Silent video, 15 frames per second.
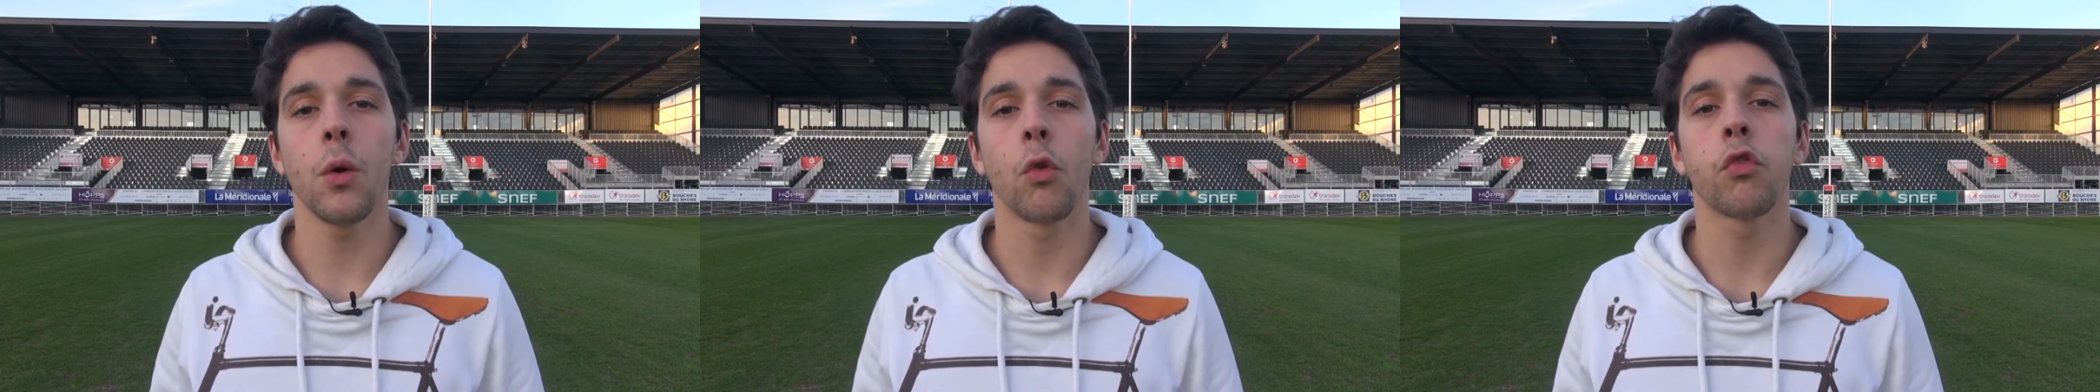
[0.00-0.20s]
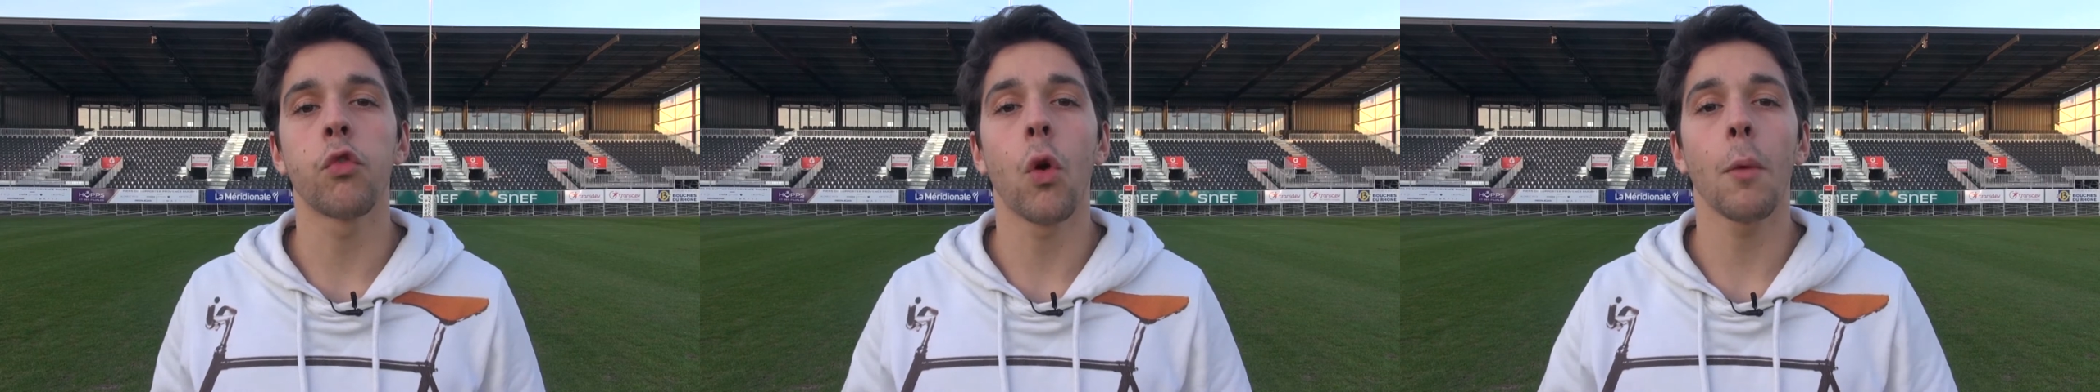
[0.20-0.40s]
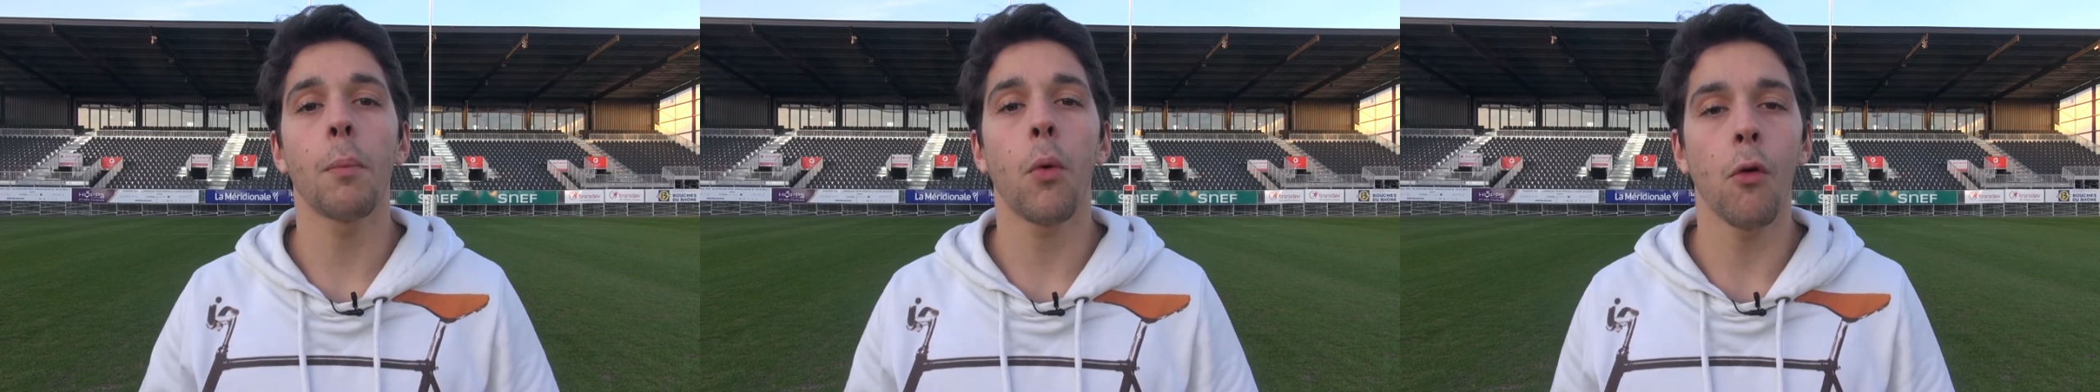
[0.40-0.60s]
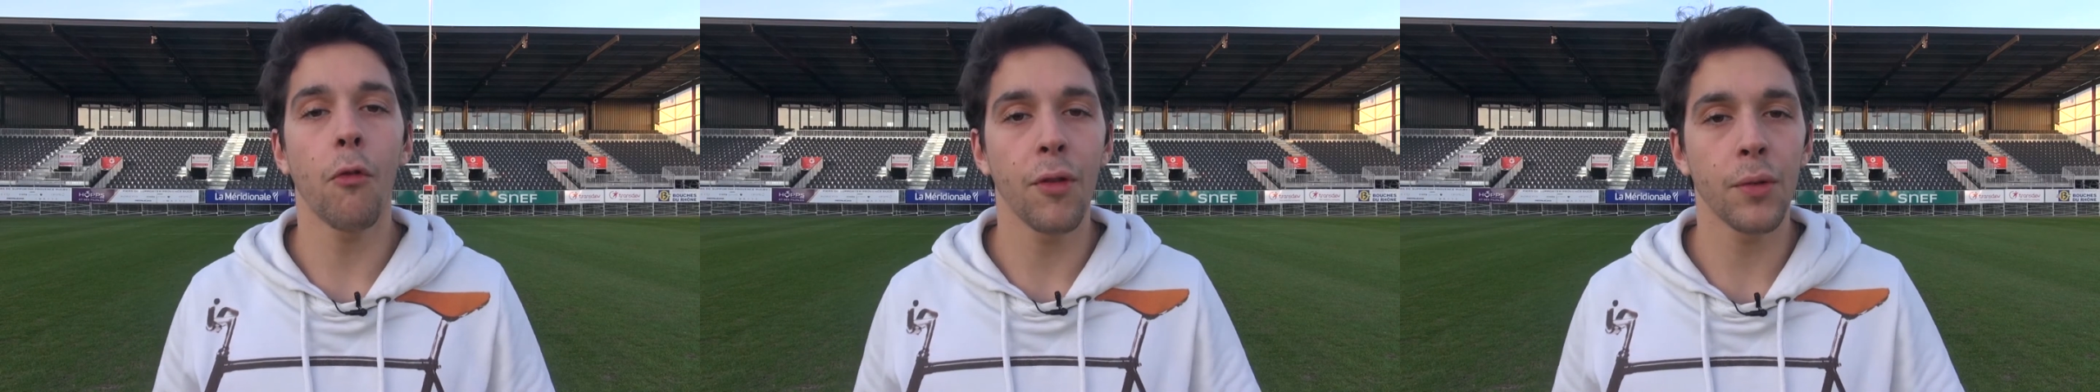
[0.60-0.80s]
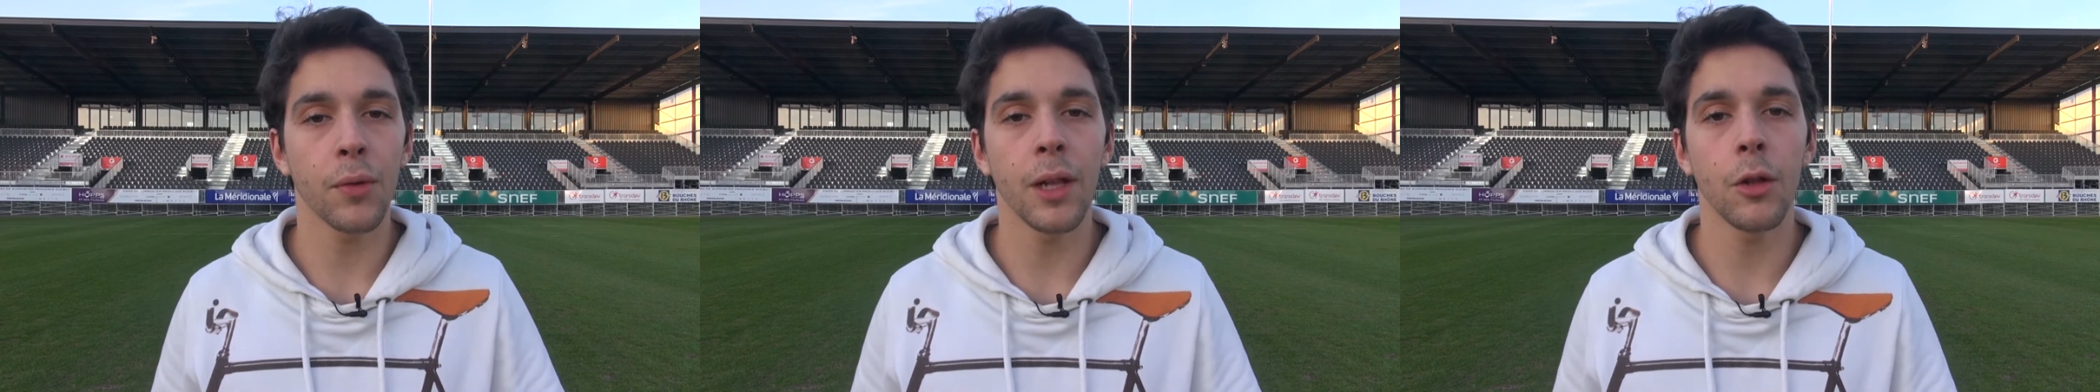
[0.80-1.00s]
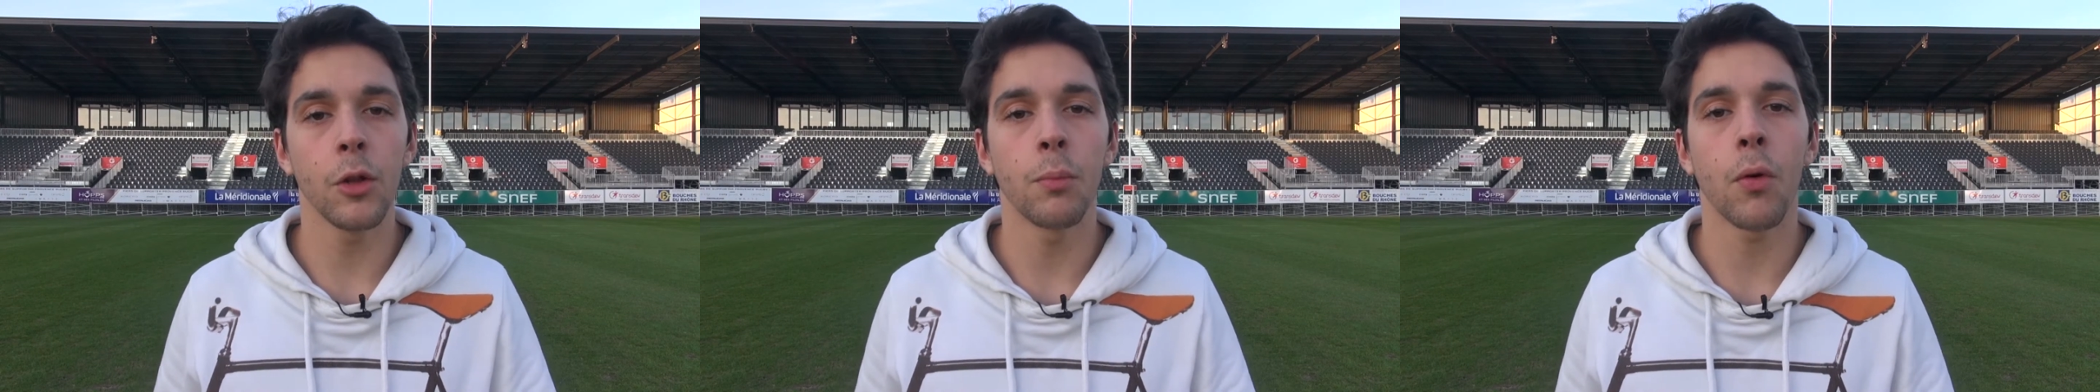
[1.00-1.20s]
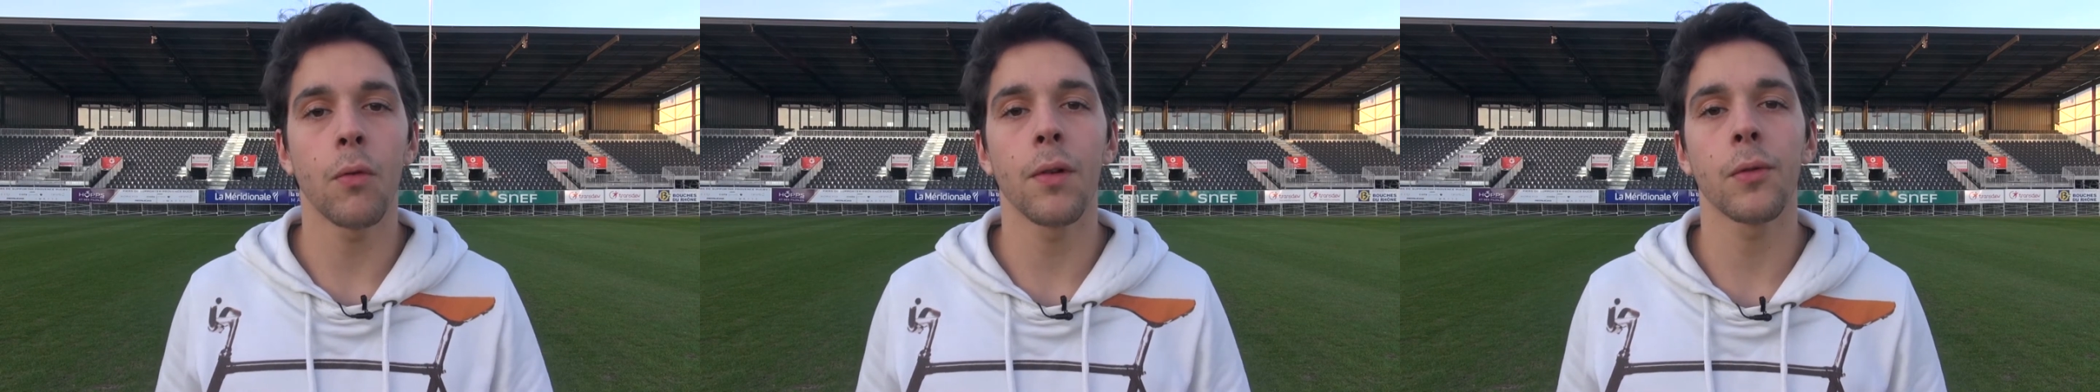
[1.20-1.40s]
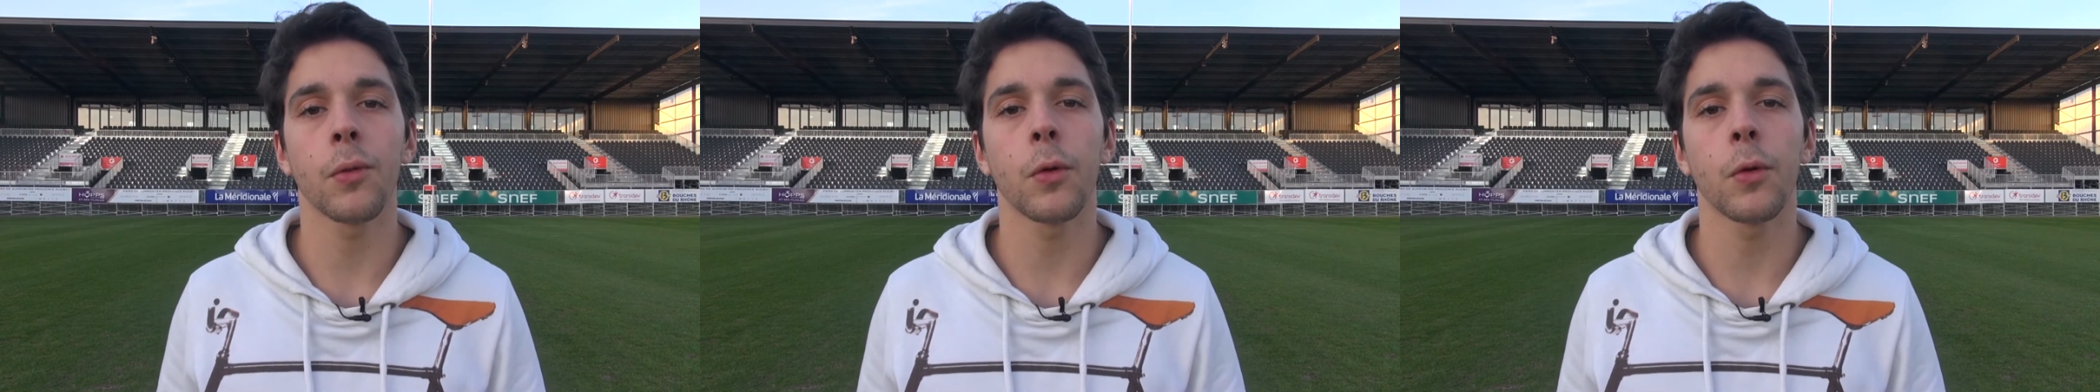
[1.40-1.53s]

aux joueurs professionnels de Provence